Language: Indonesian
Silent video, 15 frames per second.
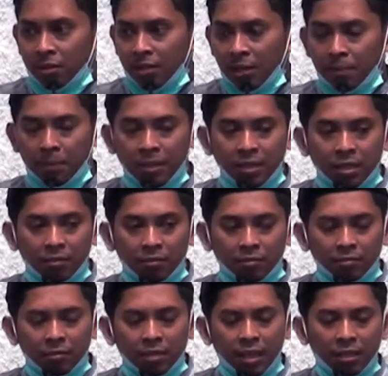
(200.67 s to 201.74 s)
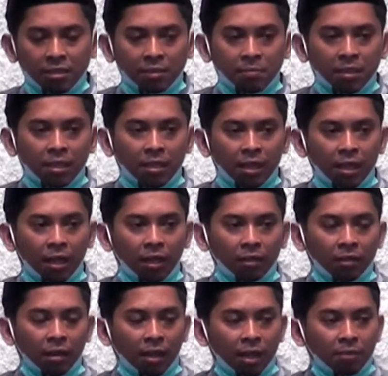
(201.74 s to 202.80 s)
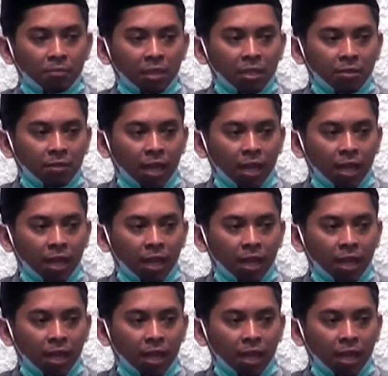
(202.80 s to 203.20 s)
Siapa yang Yahdi bihillah, Allah akan,